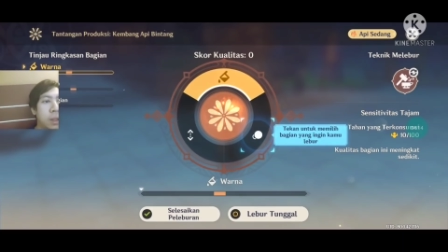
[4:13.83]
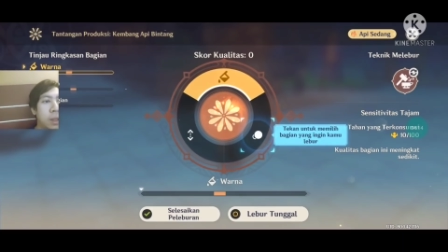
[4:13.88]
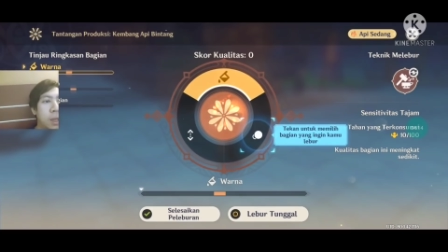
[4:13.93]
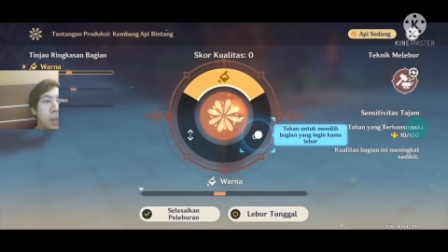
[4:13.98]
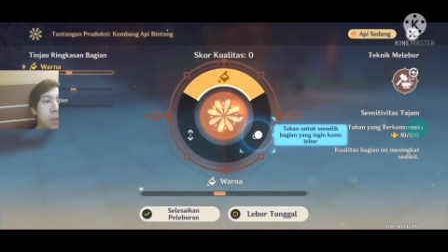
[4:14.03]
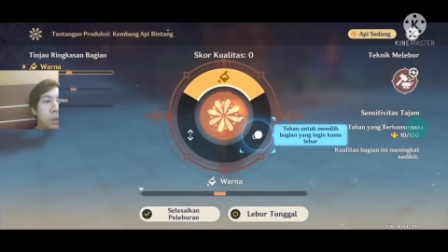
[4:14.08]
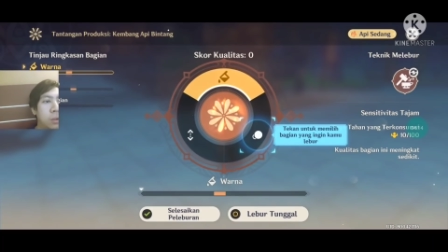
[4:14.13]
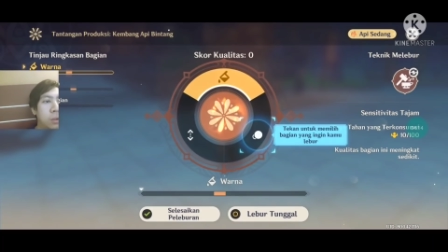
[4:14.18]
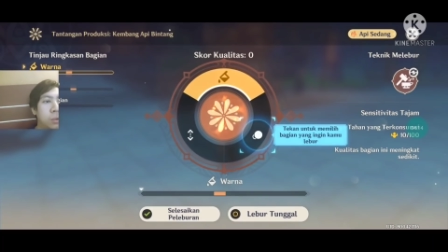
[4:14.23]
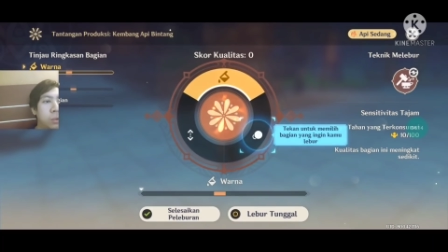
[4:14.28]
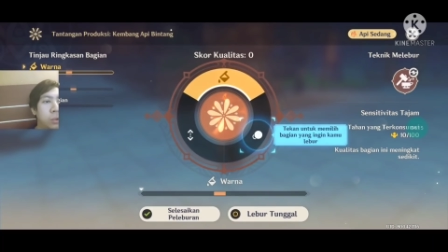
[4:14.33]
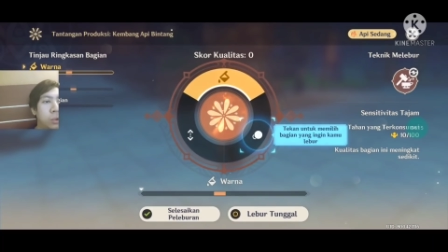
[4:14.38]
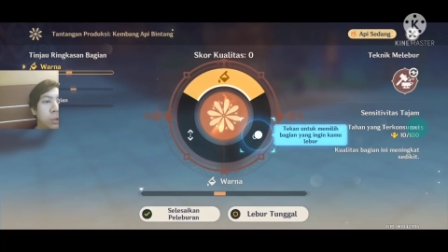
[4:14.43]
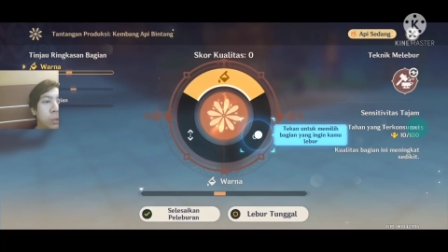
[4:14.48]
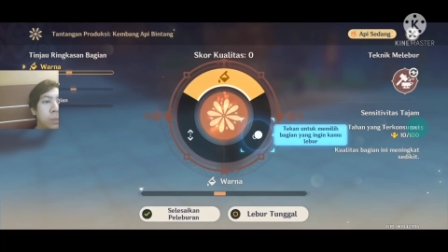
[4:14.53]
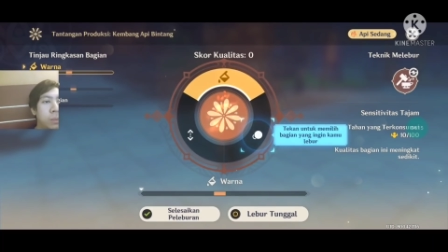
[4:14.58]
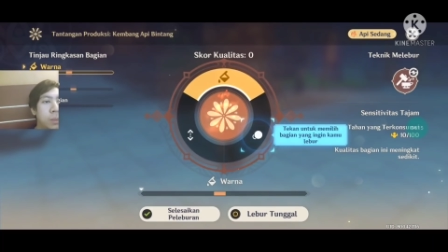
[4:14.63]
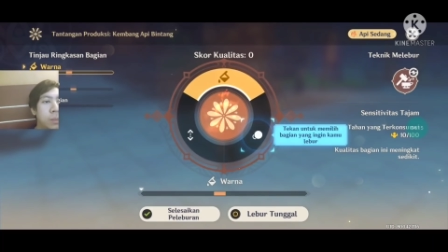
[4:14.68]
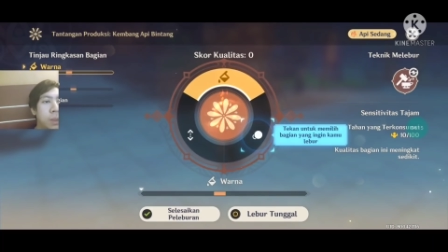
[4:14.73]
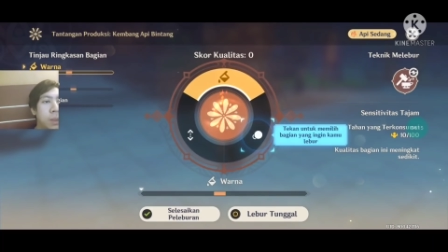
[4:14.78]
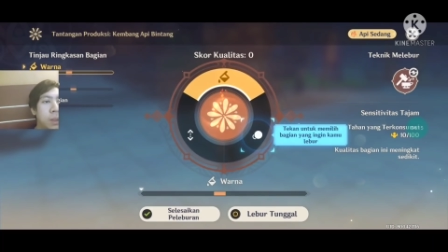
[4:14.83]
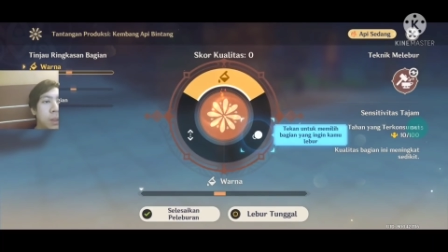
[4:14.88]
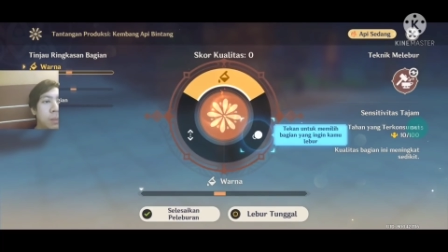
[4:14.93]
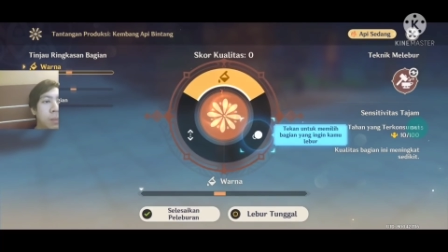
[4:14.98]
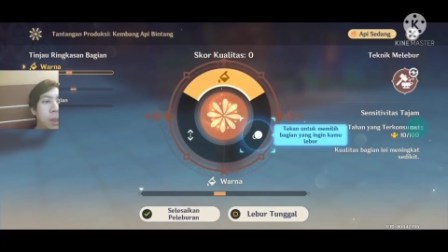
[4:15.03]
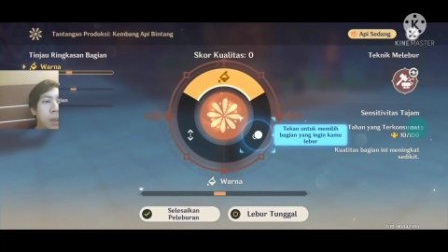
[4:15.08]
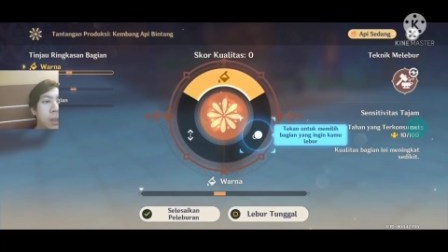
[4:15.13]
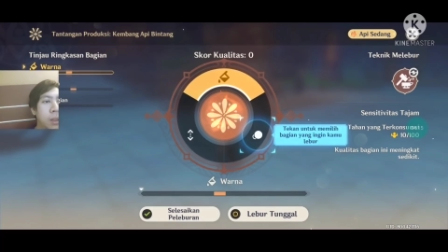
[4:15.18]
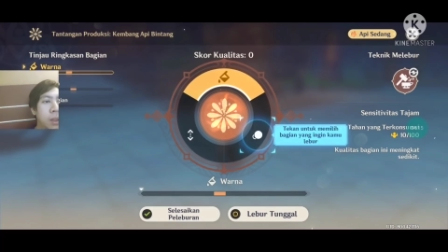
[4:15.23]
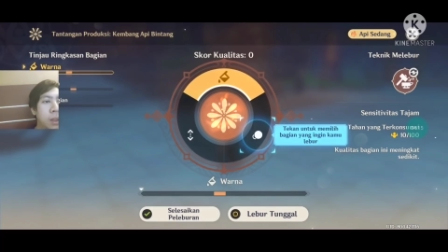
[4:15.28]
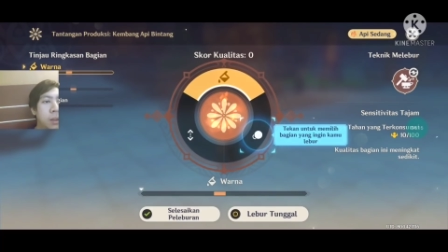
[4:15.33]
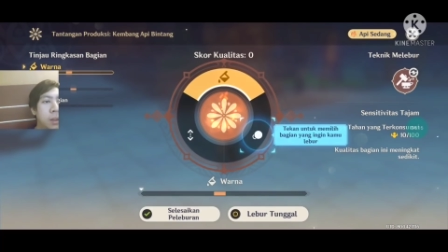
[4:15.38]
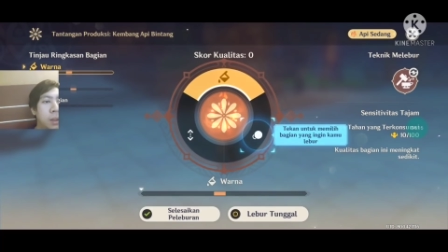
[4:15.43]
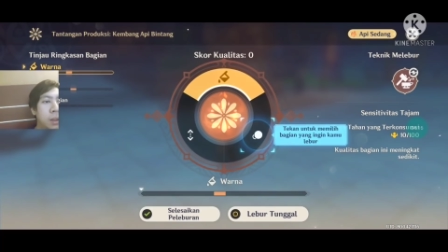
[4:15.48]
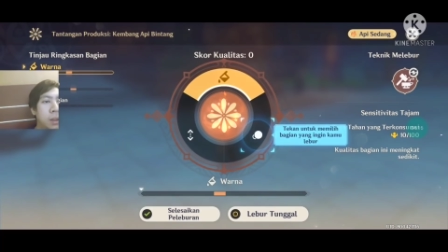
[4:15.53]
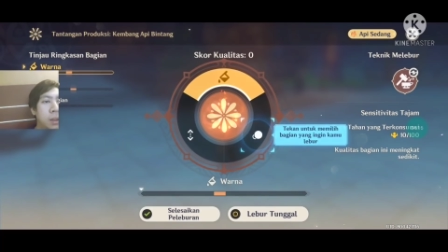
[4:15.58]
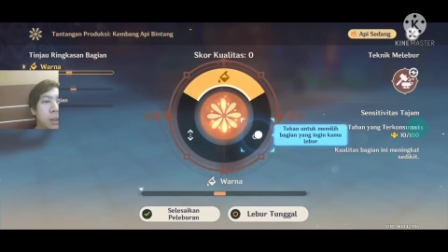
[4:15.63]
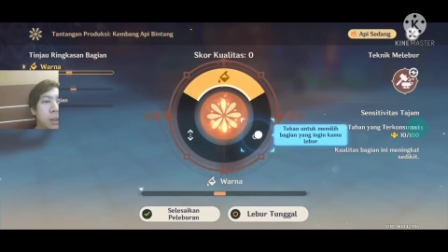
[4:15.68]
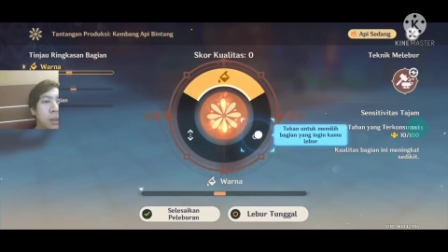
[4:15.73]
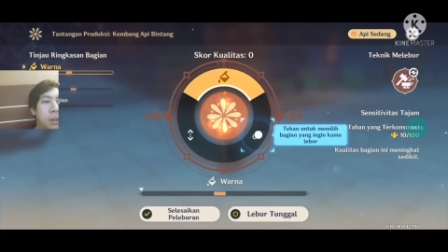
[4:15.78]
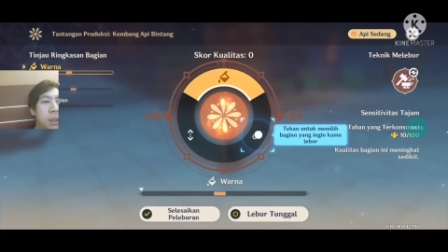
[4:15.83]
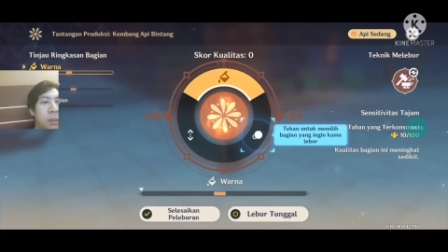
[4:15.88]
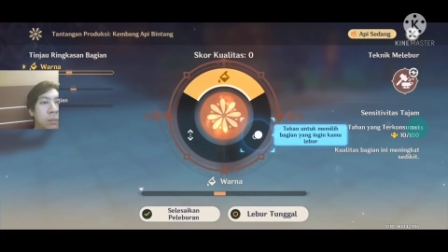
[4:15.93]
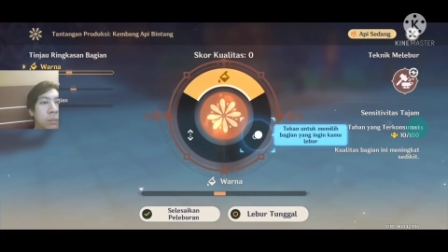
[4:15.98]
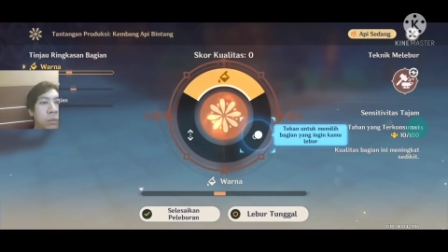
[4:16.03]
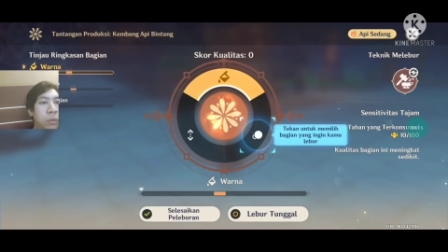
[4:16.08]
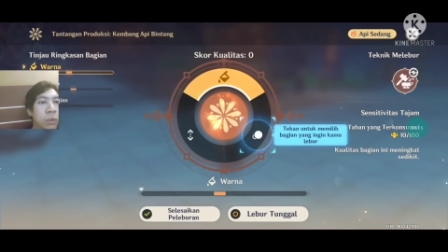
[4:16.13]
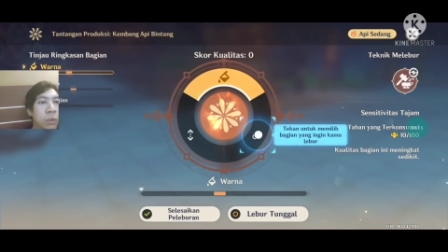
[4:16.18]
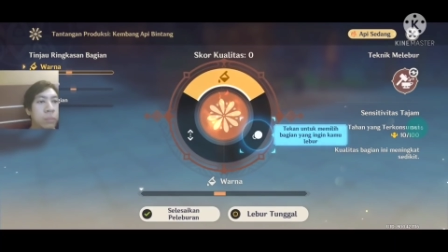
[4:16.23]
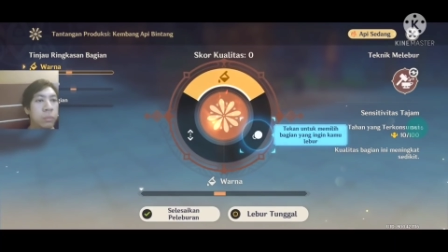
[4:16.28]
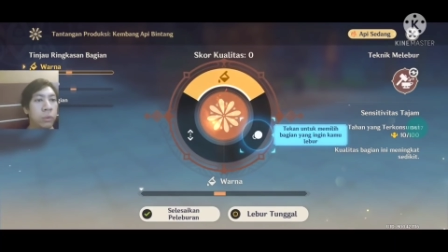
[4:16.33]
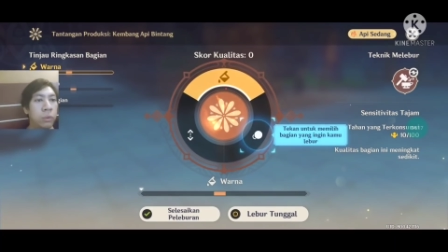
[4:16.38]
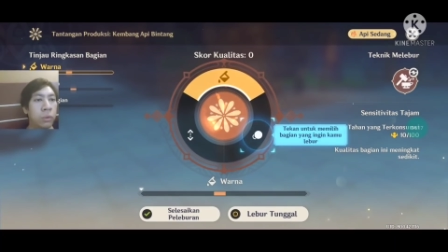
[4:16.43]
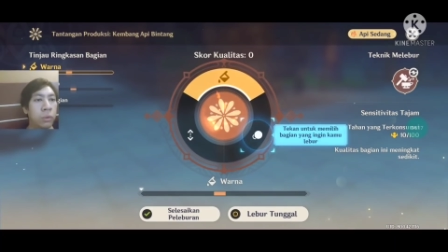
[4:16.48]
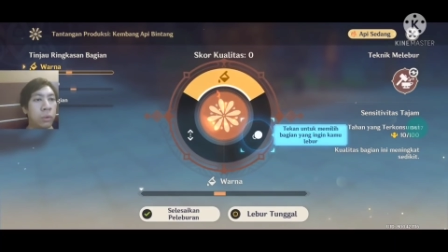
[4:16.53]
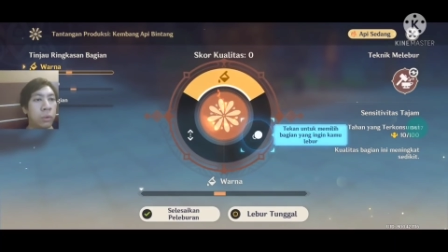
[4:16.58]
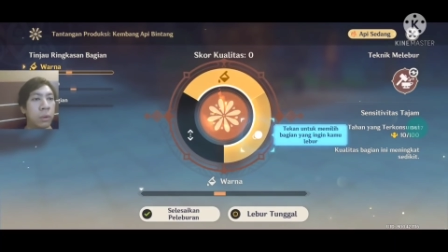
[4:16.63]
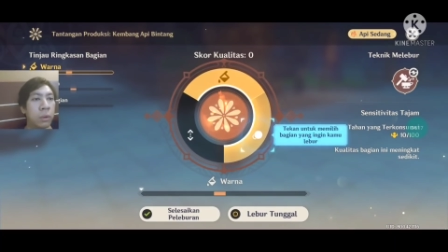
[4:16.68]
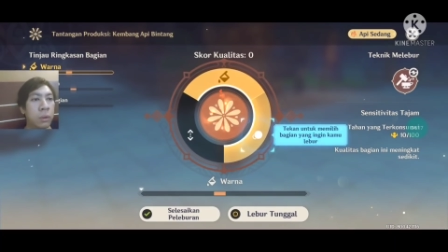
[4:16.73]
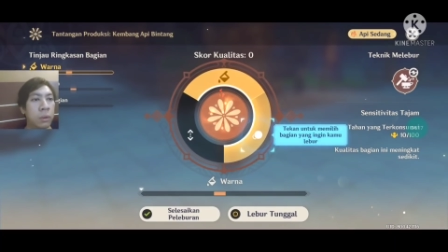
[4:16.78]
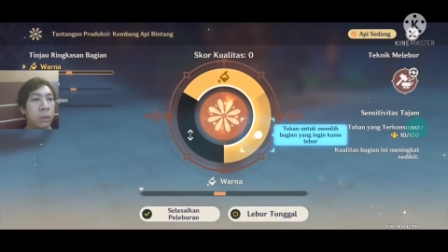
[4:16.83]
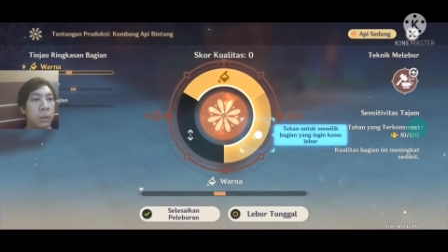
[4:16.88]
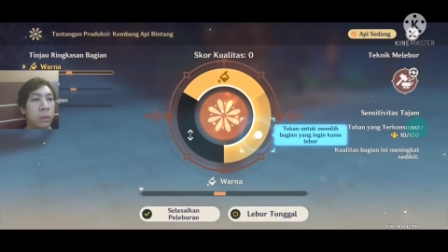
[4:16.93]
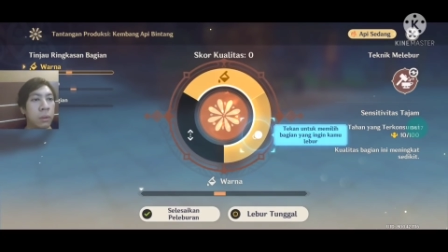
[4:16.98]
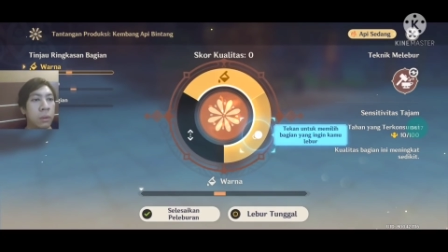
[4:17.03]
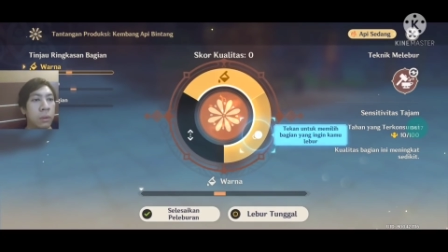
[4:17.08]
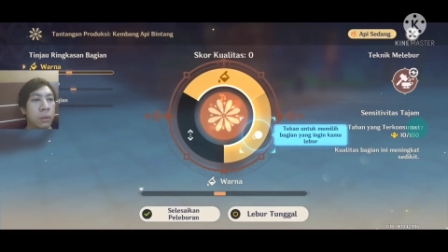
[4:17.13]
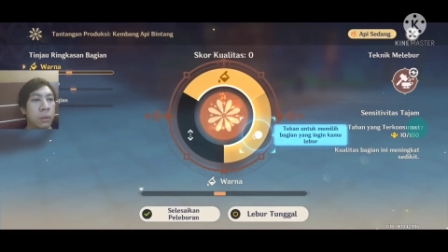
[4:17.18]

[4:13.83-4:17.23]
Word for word: Oke, tekan untuk memilih bagian yang ingin kamu lebur